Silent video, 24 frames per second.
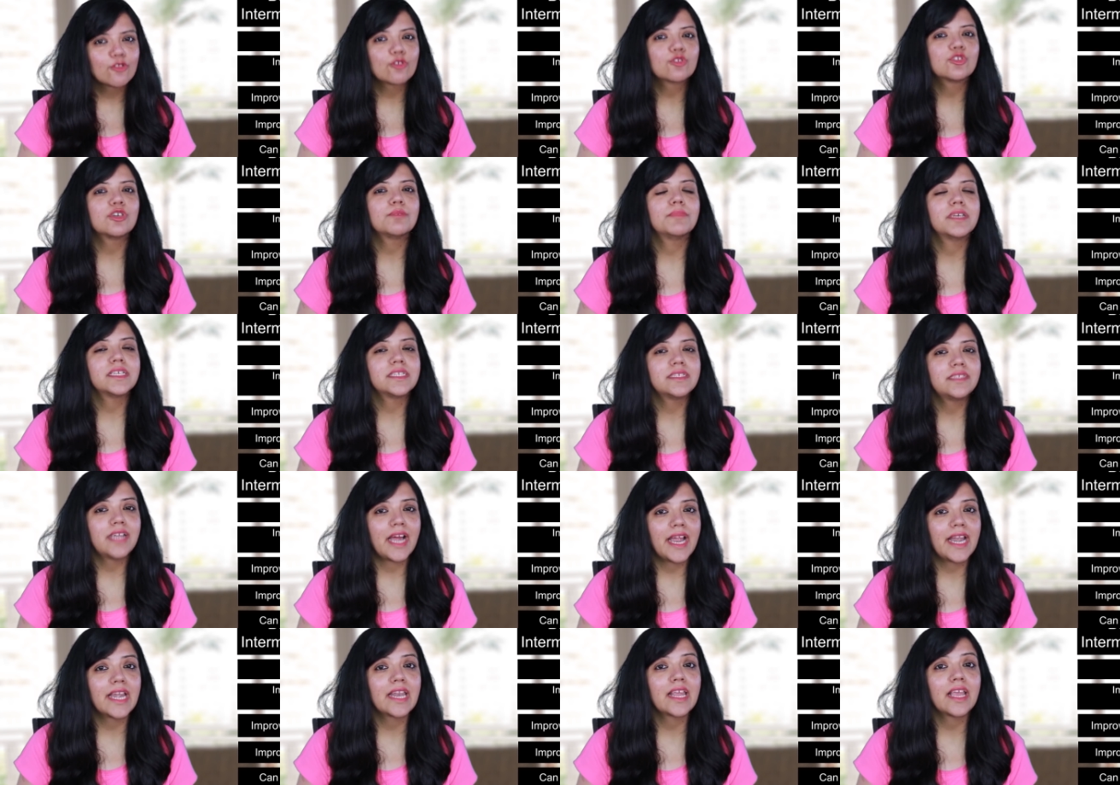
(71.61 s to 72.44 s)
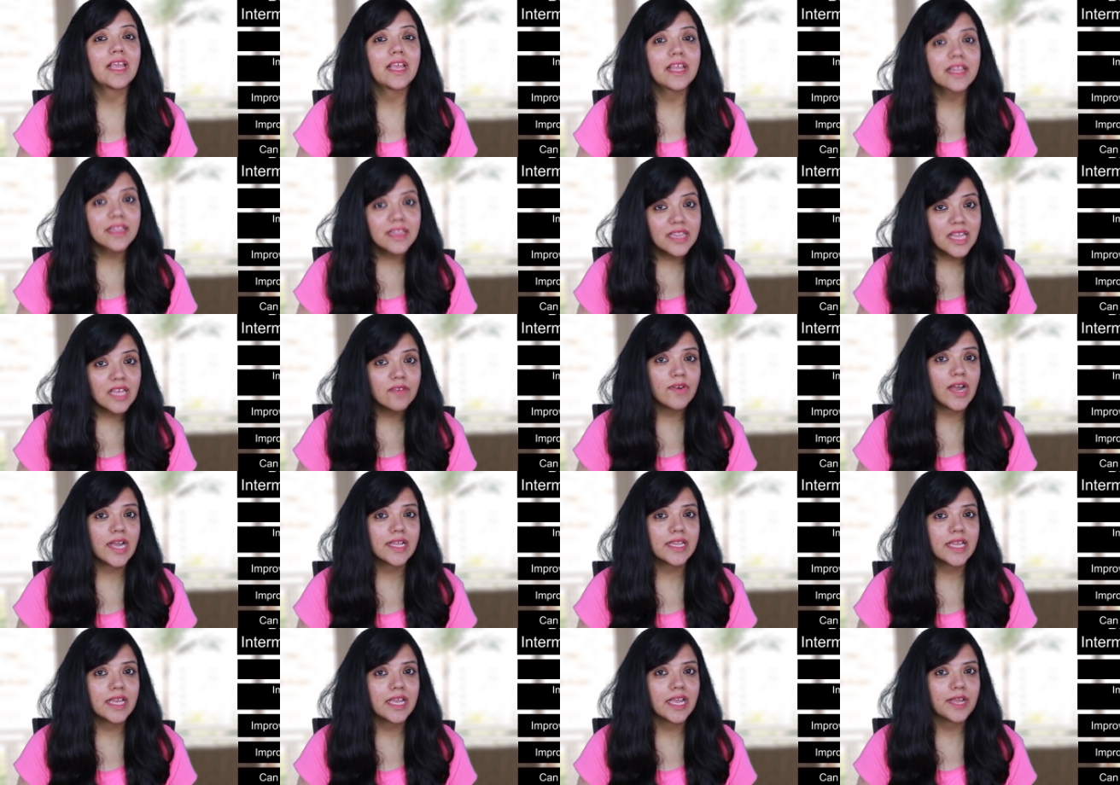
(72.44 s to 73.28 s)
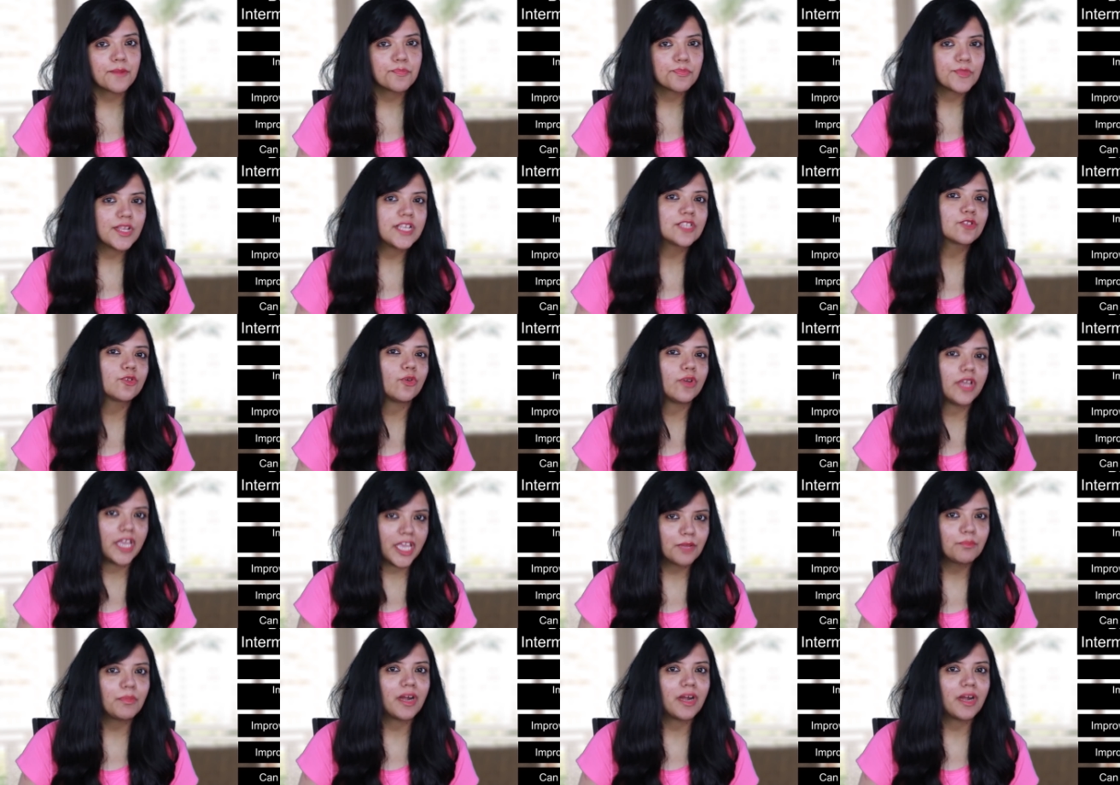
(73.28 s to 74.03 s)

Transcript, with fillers: तो जब इस डाइट के इतने फायदे हैं इसको